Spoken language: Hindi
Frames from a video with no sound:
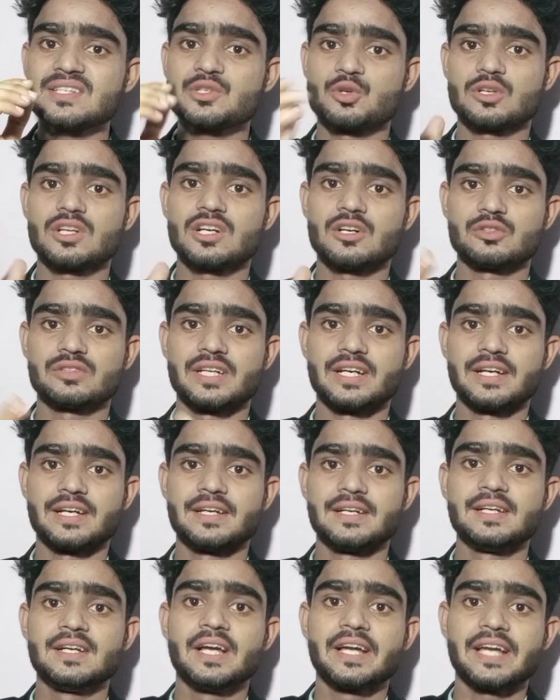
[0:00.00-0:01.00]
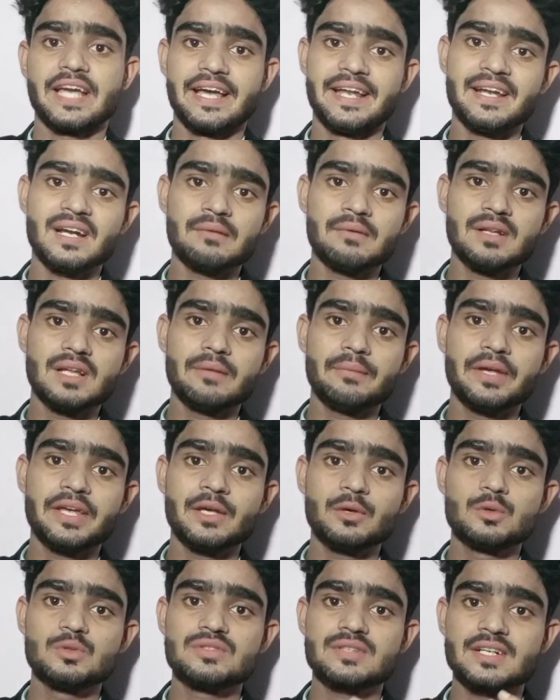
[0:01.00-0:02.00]
से छोटा होता है कहने का मतलब है
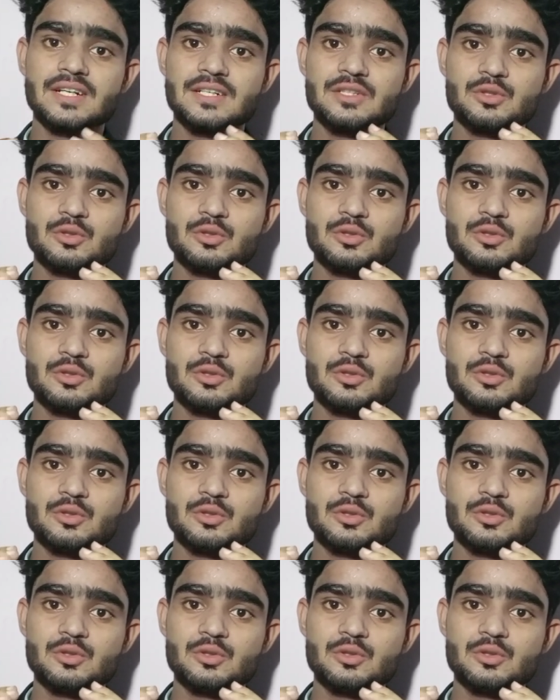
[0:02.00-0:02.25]
कि उसका